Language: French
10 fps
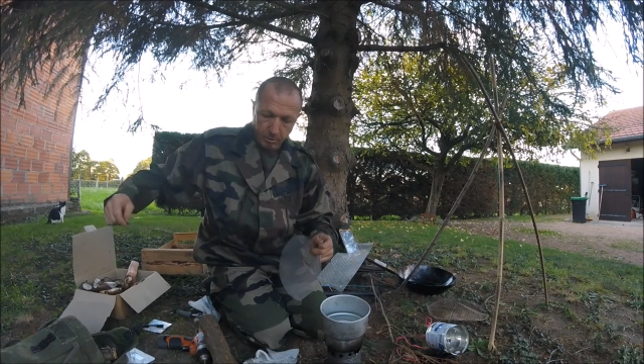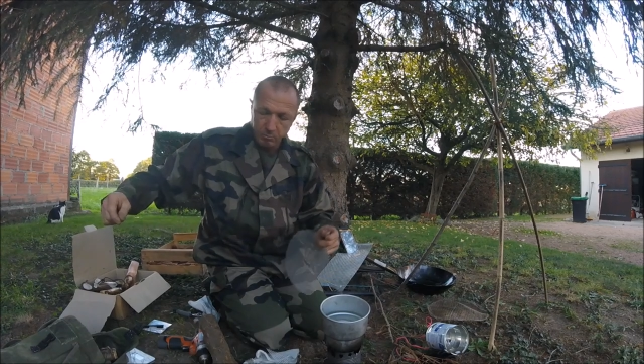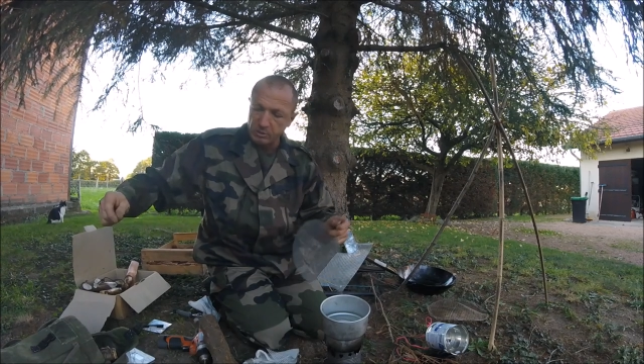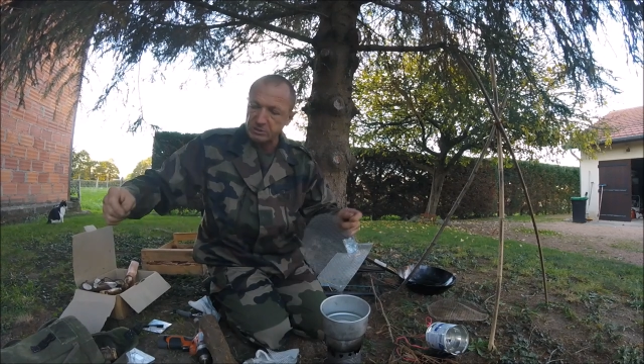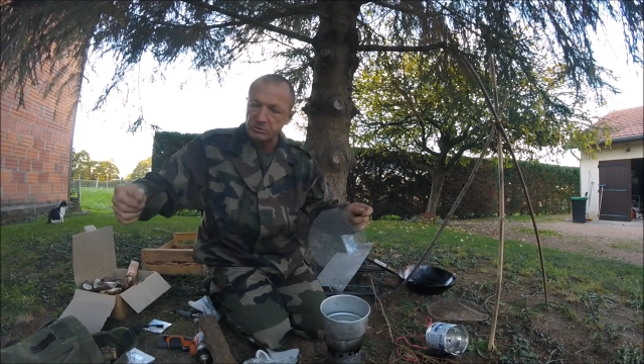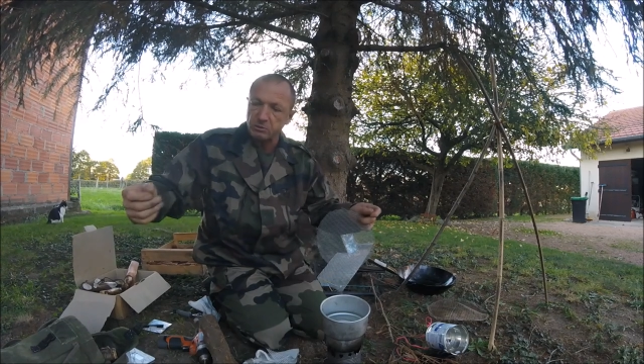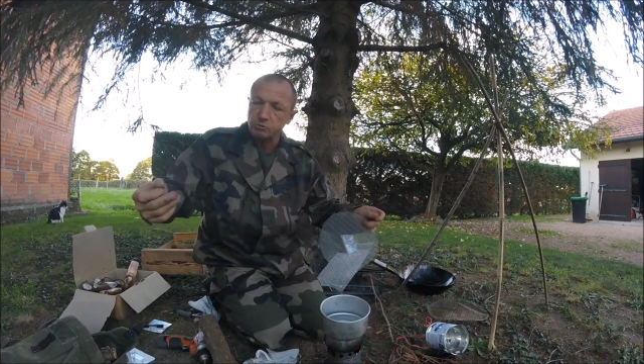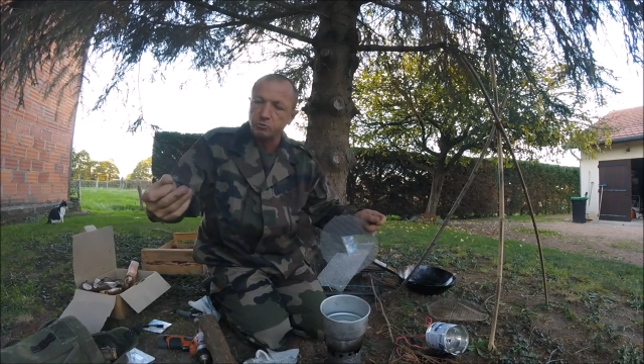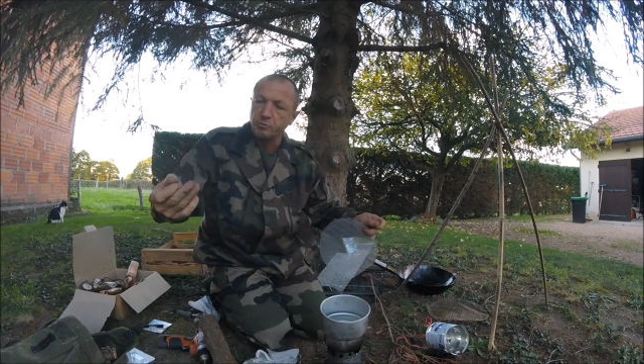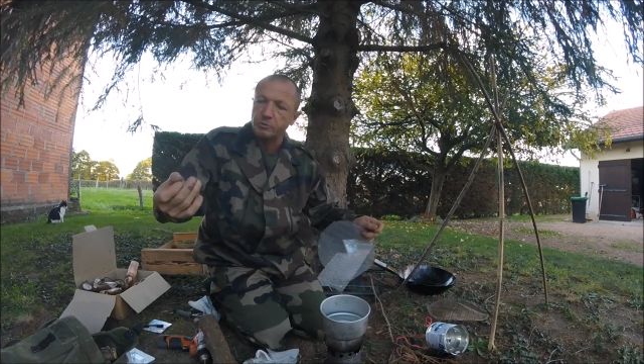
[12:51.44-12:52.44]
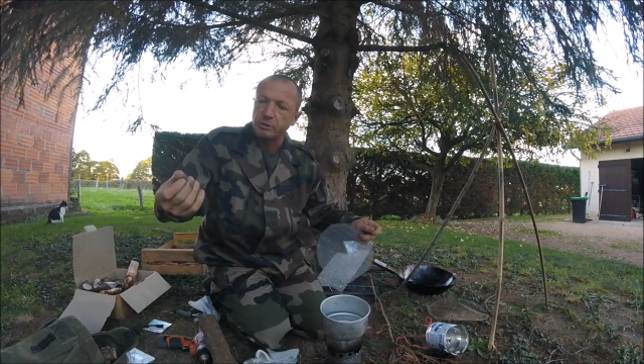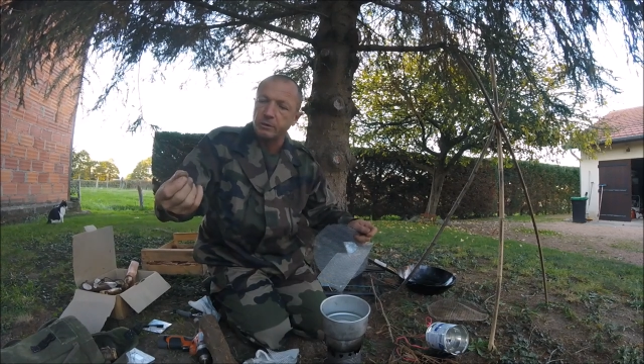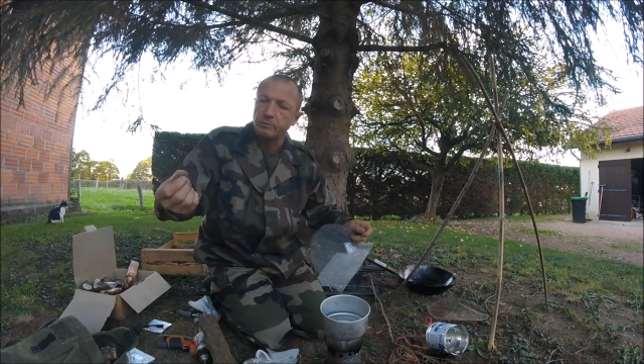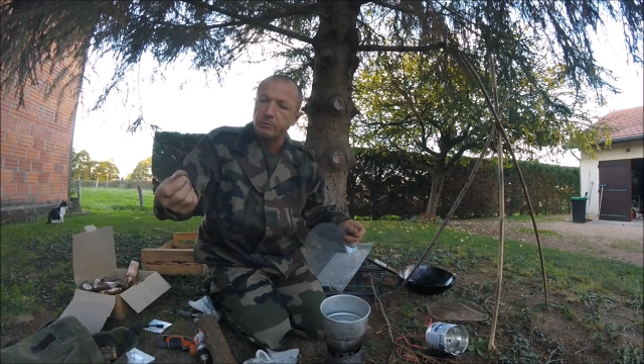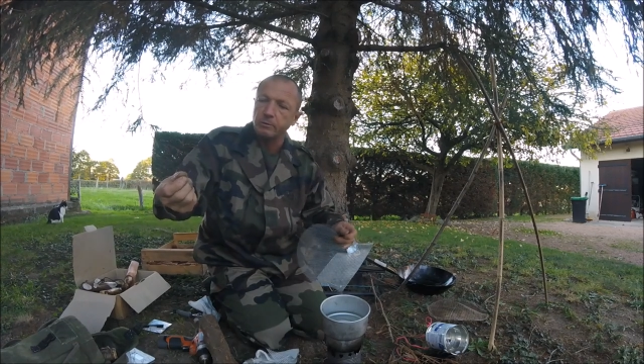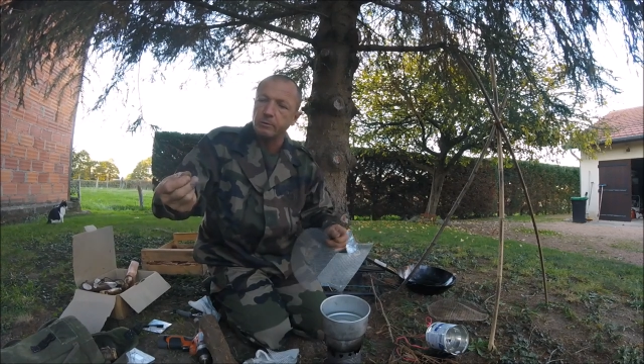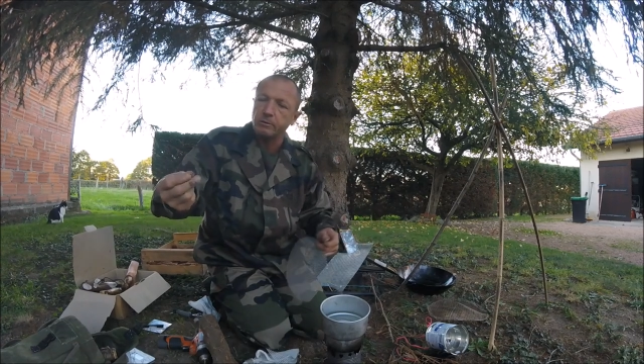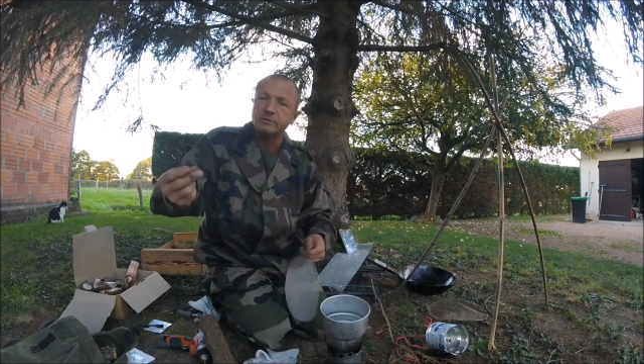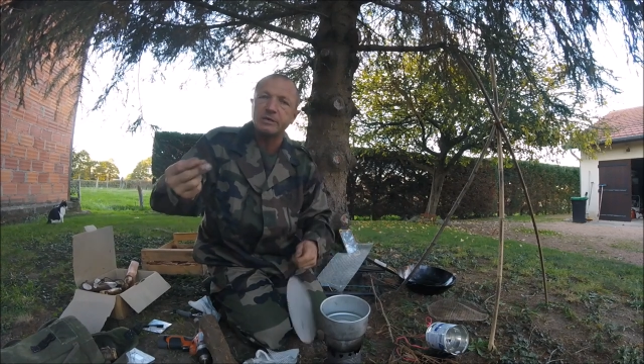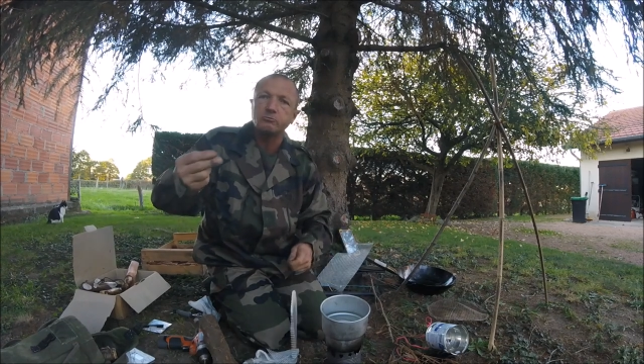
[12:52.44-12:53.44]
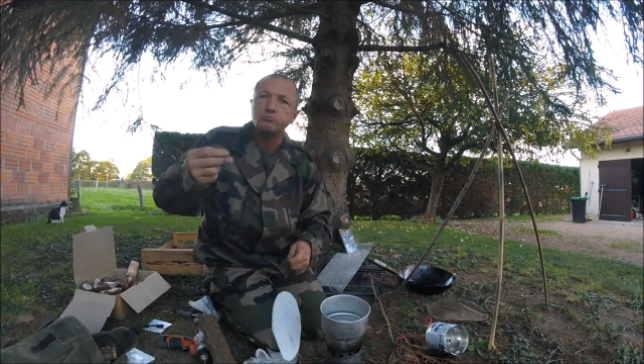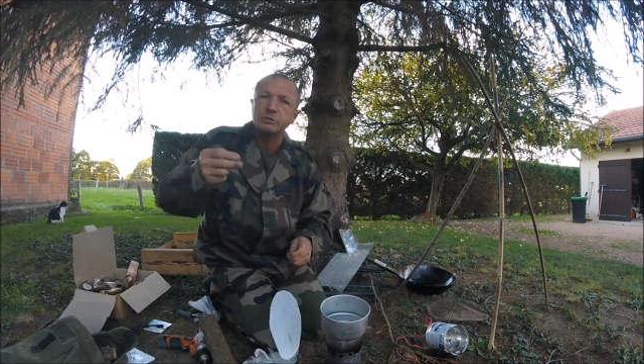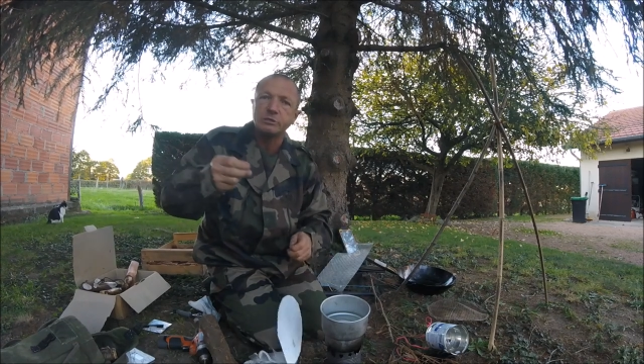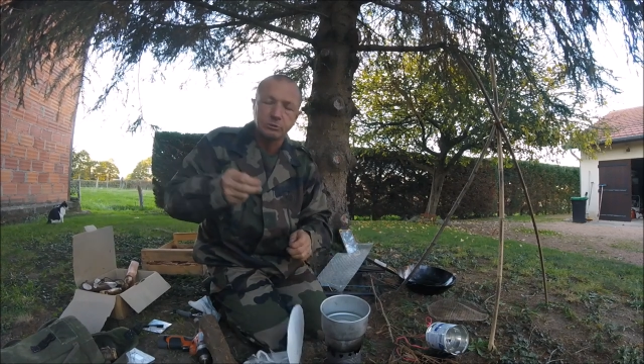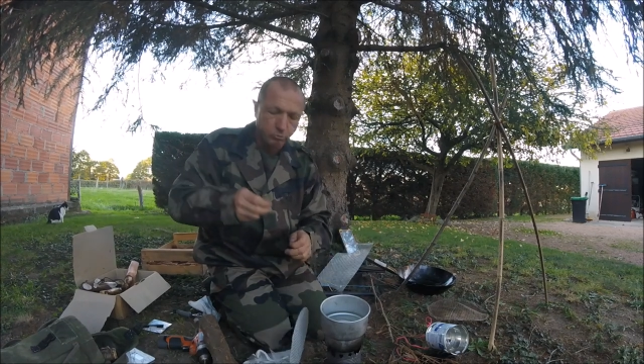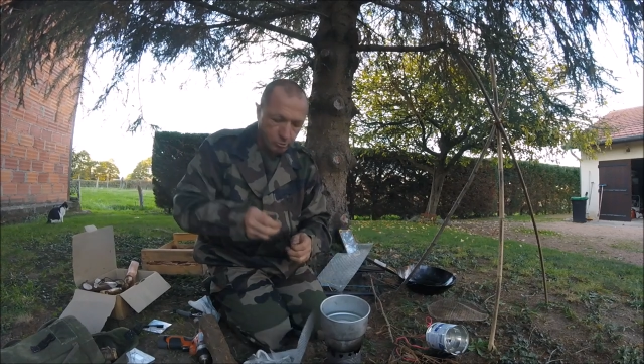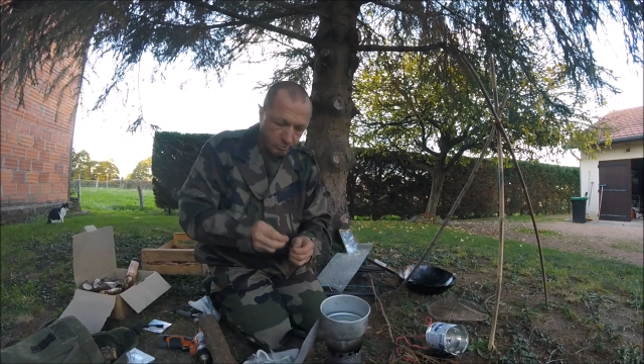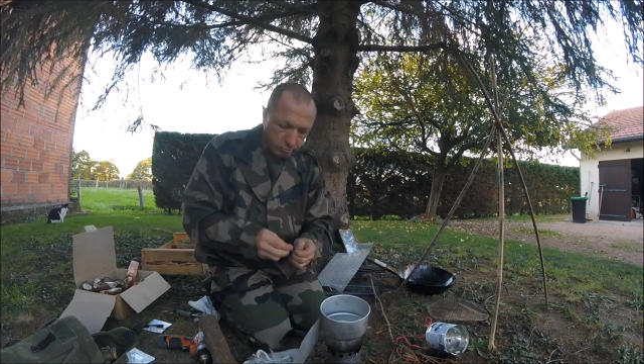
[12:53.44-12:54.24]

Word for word: Mais ça, ça l'a supporté 7 euh, ou 10 kilos,